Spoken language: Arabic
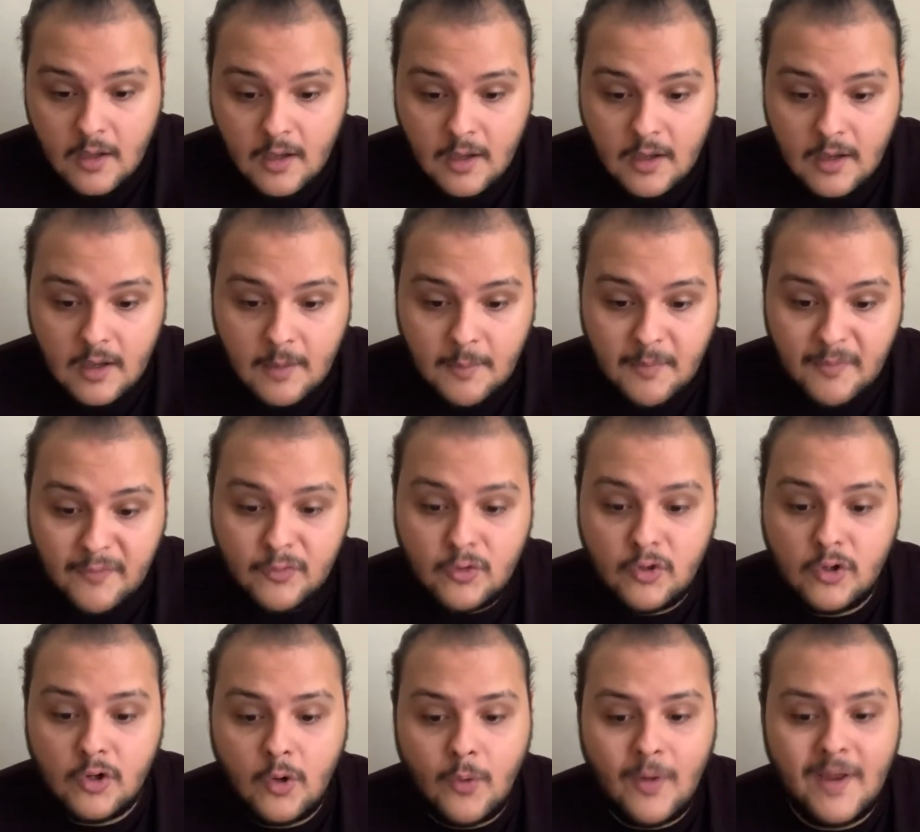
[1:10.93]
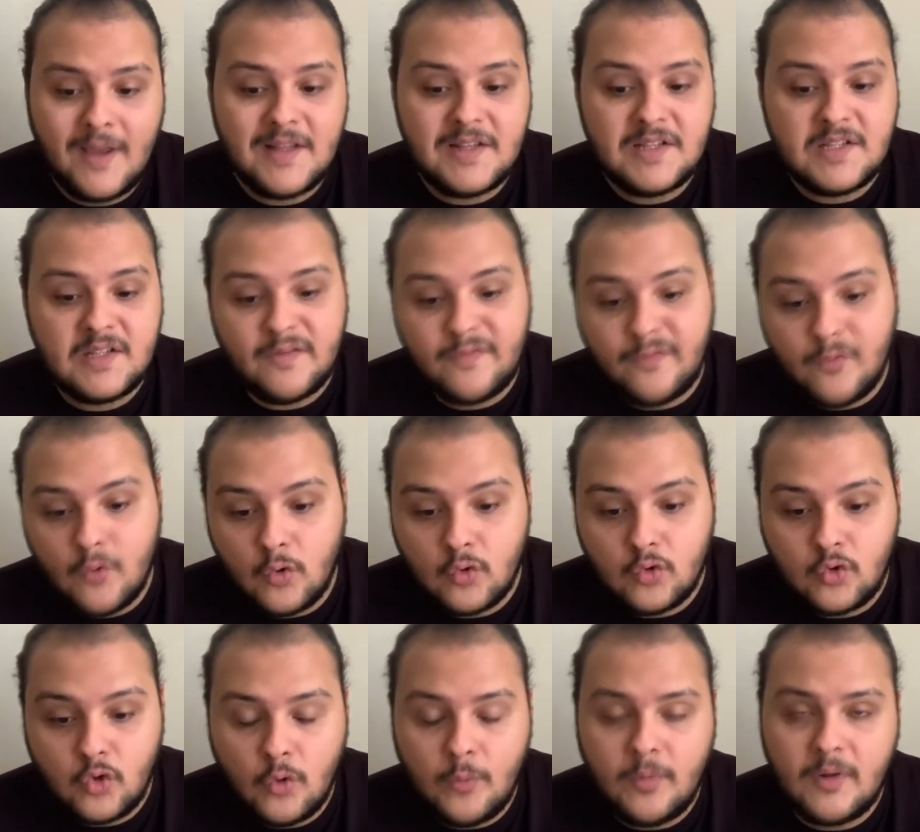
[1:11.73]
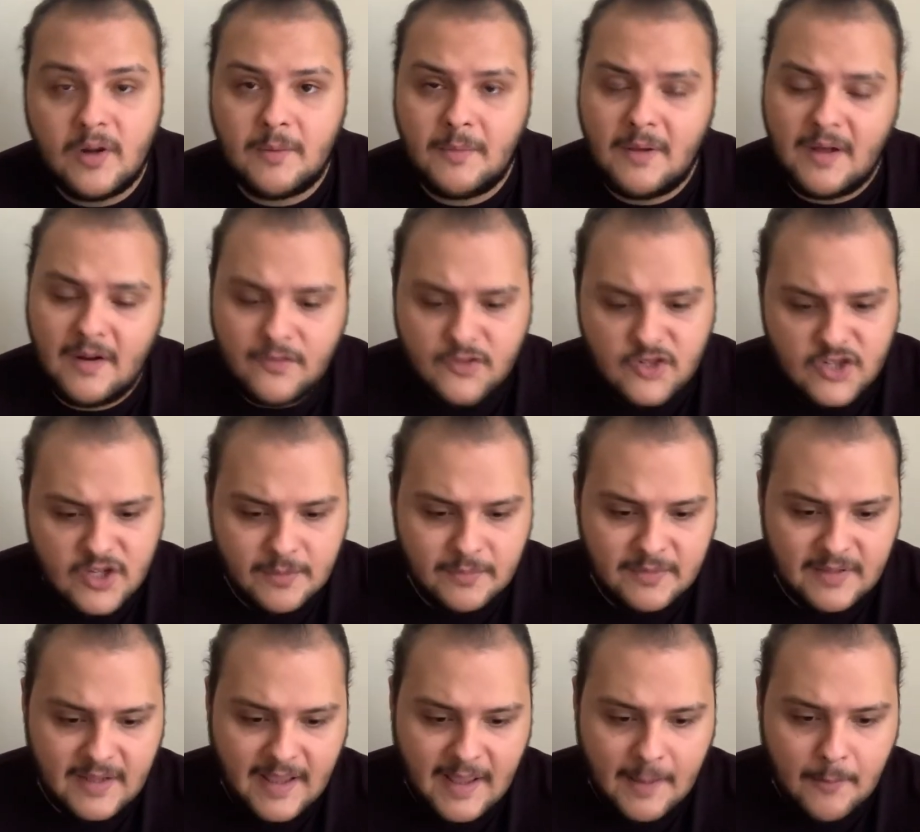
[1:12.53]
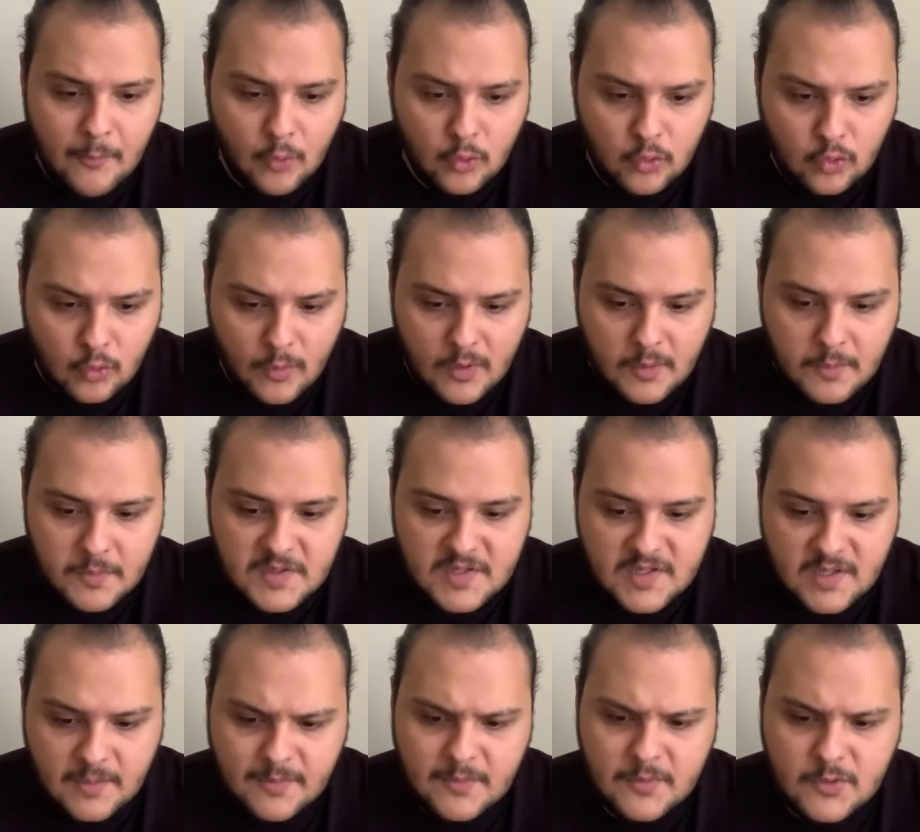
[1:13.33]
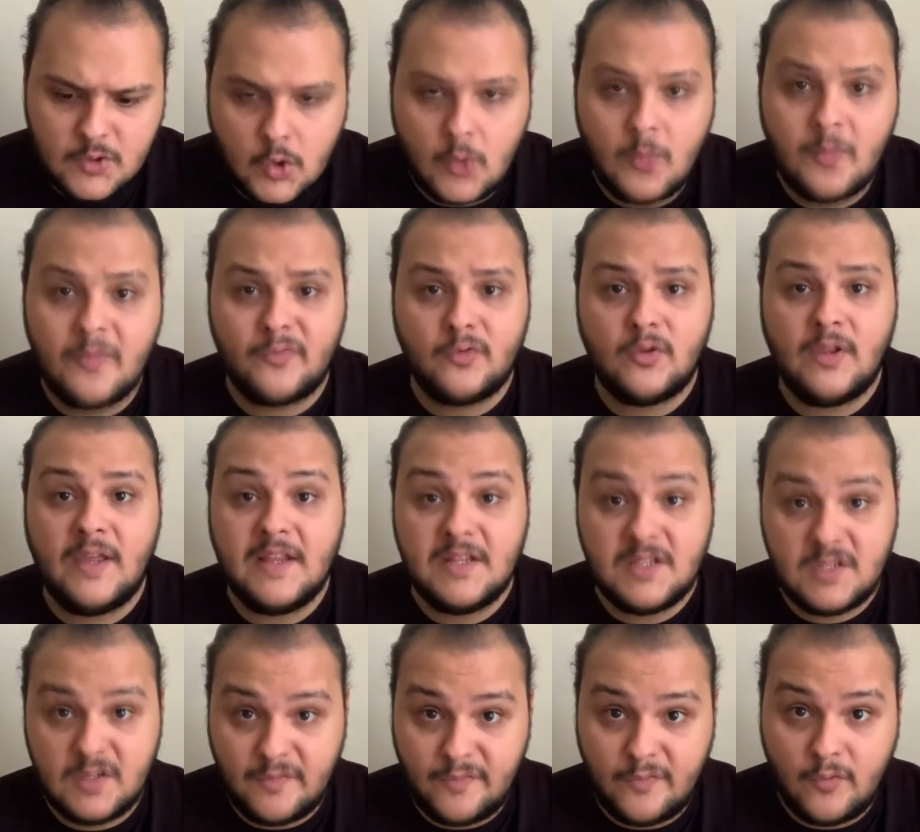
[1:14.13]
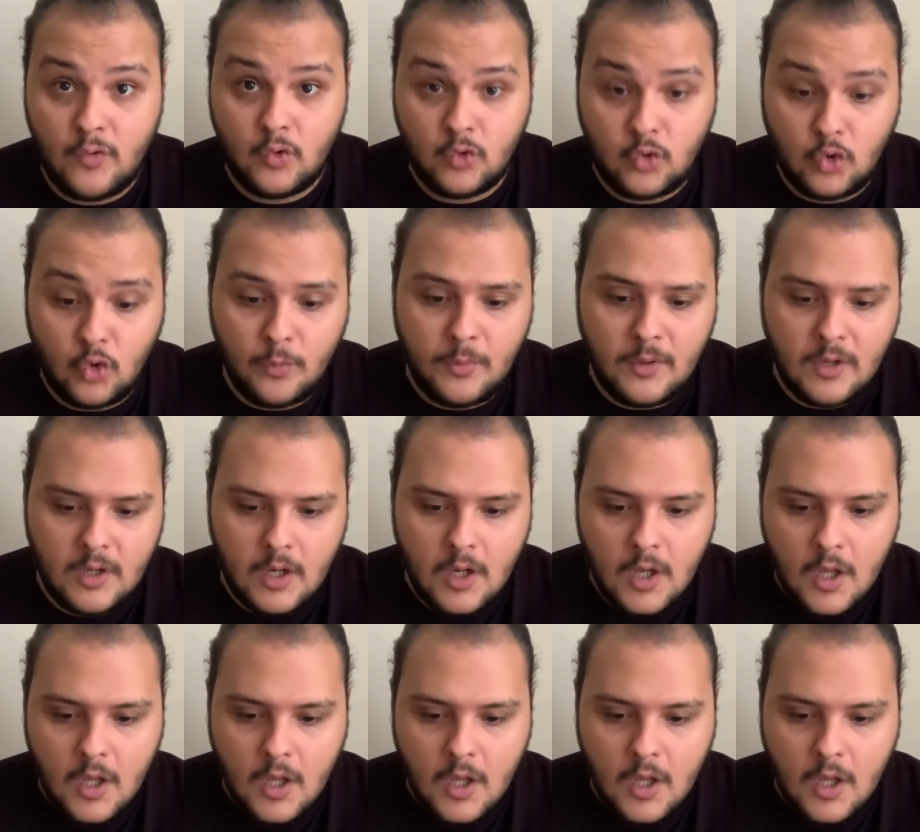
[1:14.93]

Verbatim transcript: المفروض ان هو هينزل في اكتوبر معرفش امتى كام اكتوبر بالظبط بس هو المفروض هينزل في اكتوبر